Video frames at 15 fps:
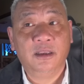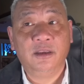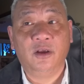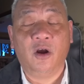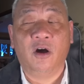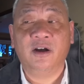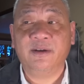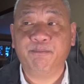Do
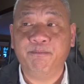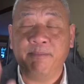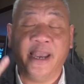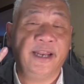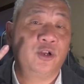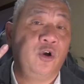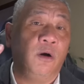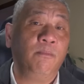đó
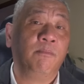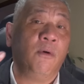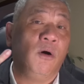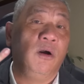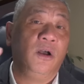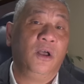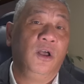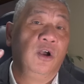men có
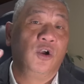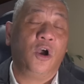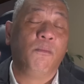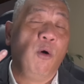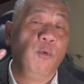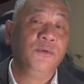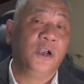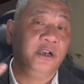có
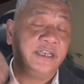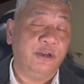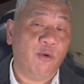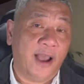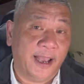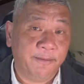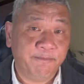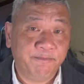bốn cử tri
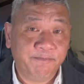đoàn.